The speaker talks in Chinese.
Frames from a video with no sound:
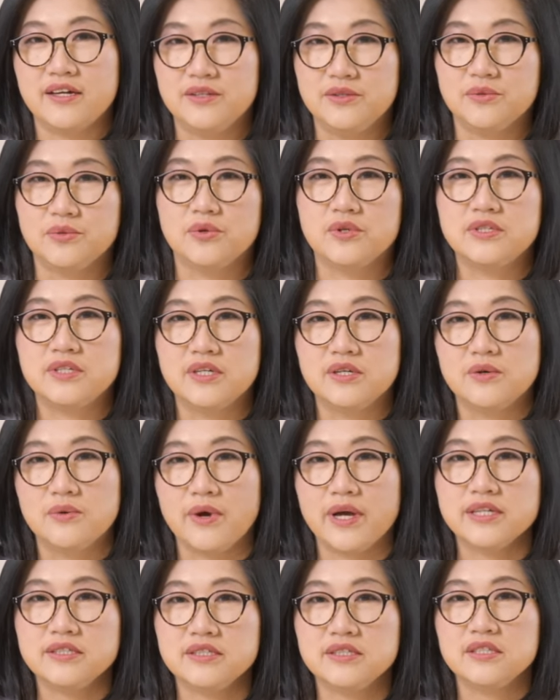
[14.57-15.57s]
很多人
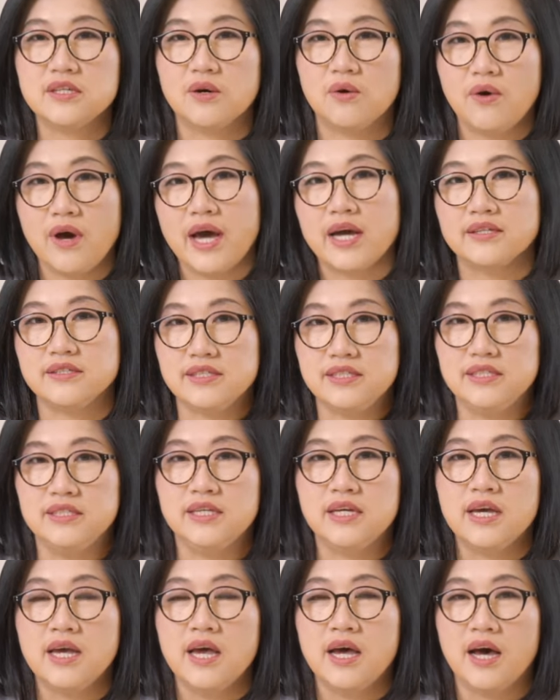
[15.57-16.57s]
关心的话
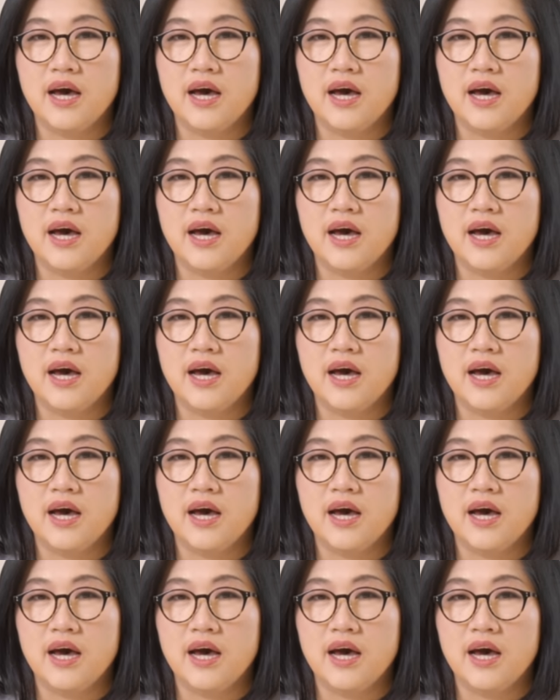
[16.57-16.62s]
题，